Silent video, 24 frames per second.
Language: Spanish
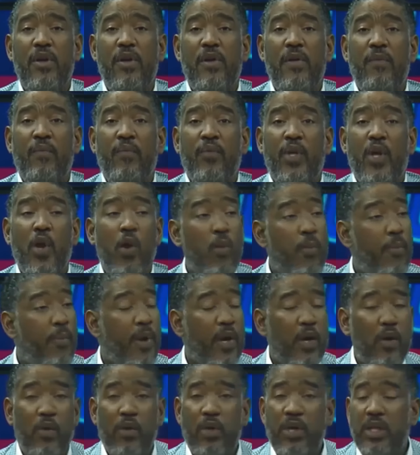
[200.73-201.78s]
que un
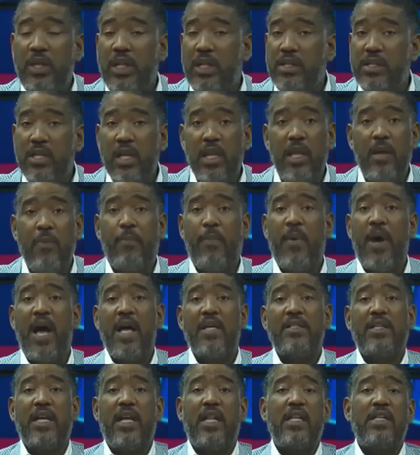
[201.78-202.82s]
periodista se
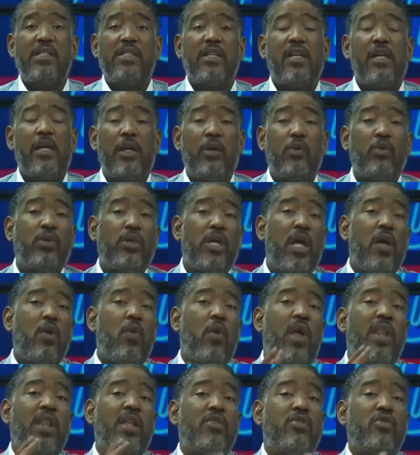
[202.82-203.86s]
despacha a decirle, usted no
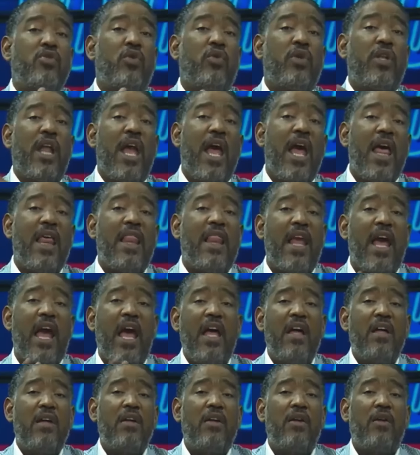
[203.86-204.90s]
ha dicho nada
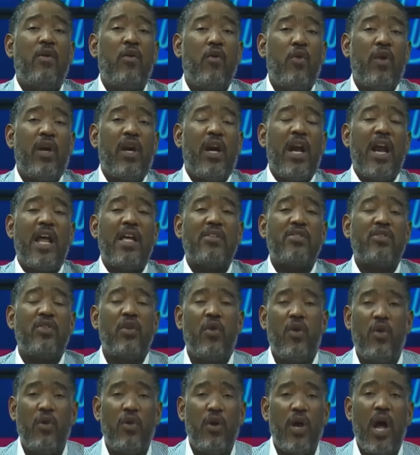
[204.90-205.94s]
con
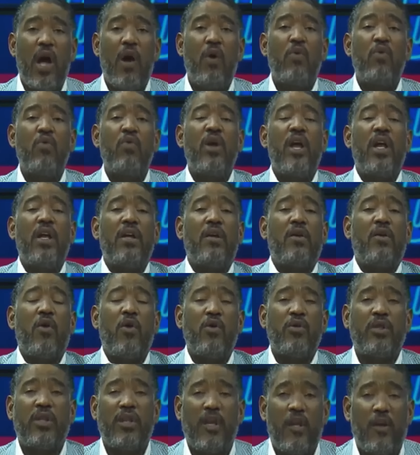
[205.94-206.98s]
relación a un
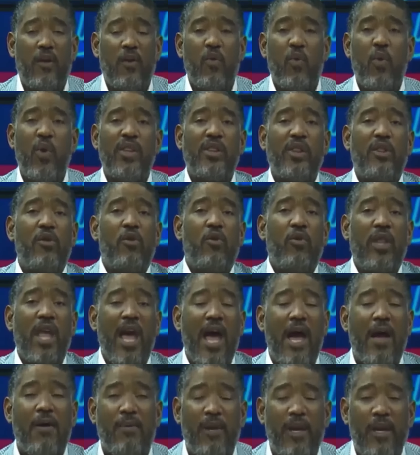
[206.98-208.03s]
helicóptero
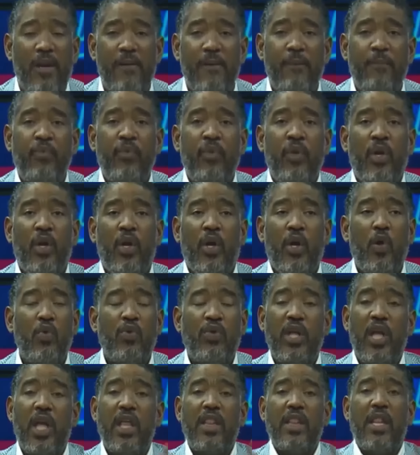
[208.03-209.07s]
cuestionable que
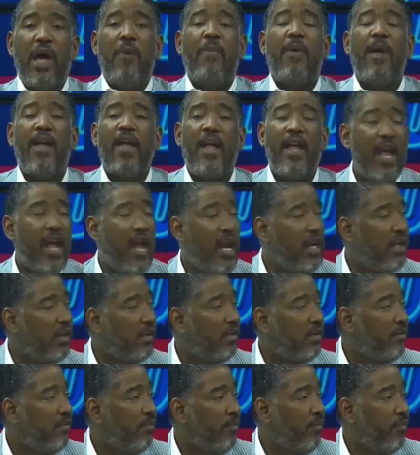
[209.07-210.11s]
usted andaba en él.
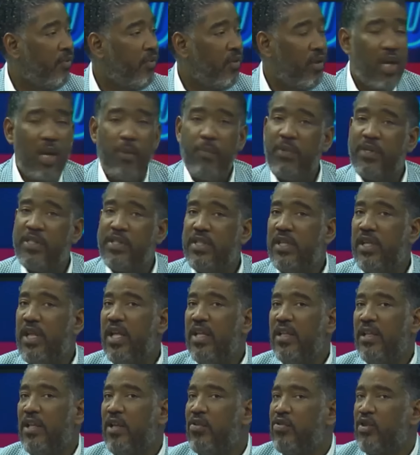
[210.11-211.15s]
Y el
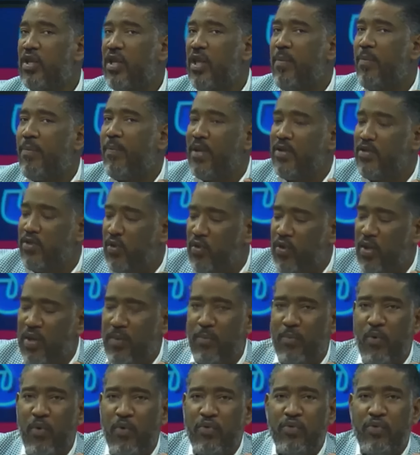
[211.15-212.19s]
presidente no se despachó de
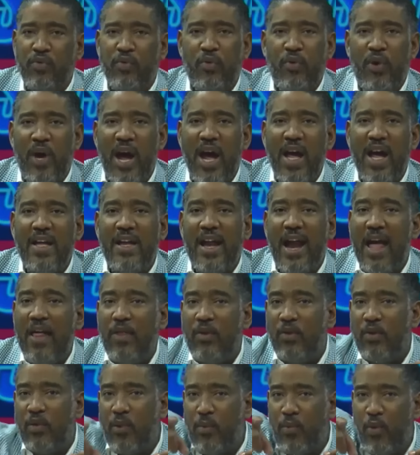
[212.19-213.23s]
modo
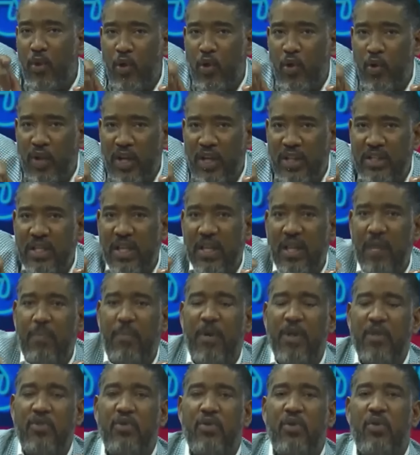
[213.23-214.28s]
airado como Leonel se
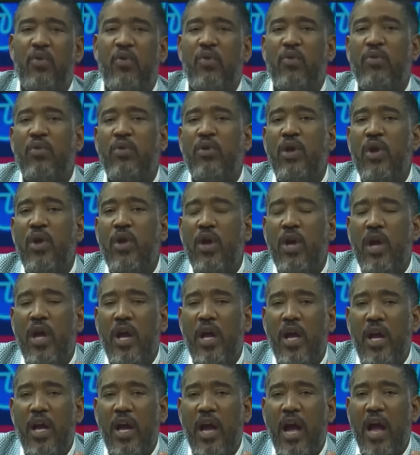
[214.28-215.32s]
despachó con
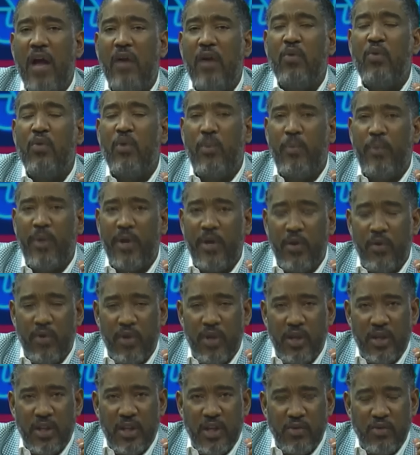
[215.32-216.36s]
eh, algunos
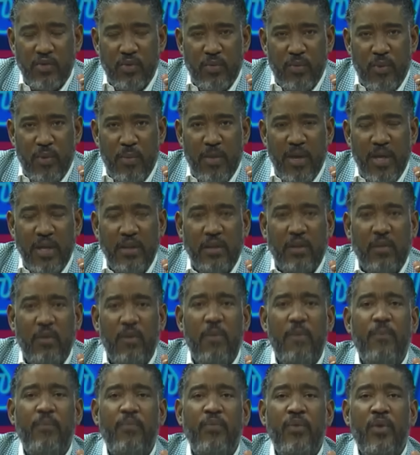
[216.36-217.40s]
periodistas en su momento,
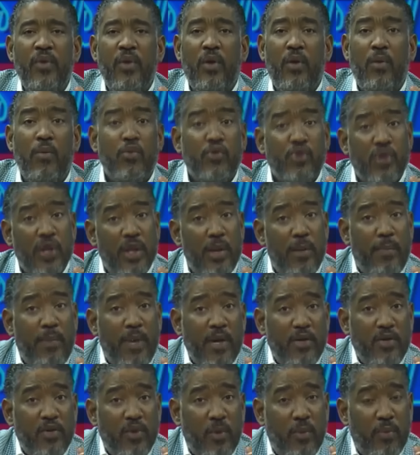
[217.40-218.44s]
como se
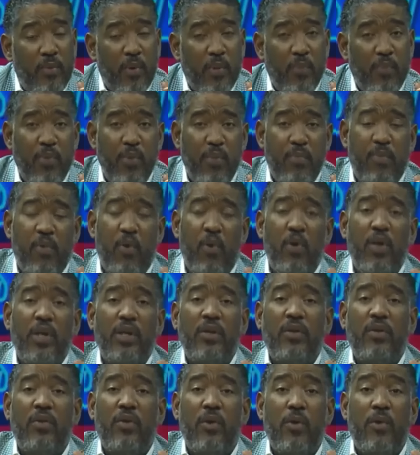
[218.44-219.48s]
despachó el propio
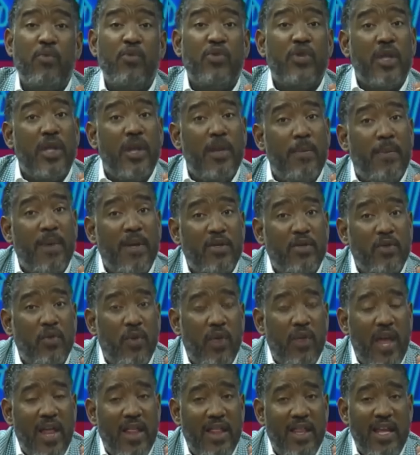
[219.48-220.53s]
Hipólito, como se despachó
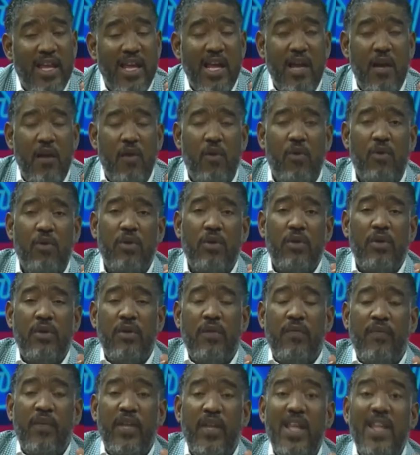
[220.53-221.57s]
Danilo.
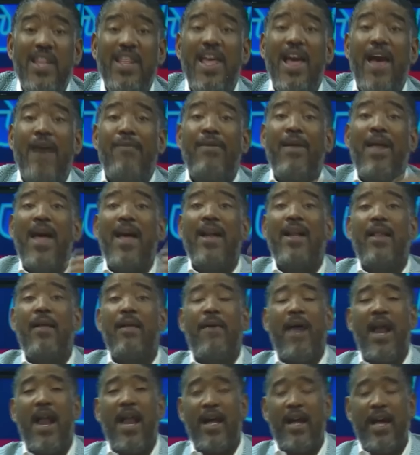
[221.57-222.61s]
Y ni hablar de
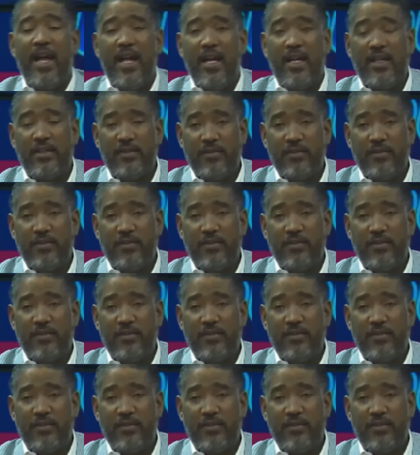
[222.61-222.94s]
Balaguer,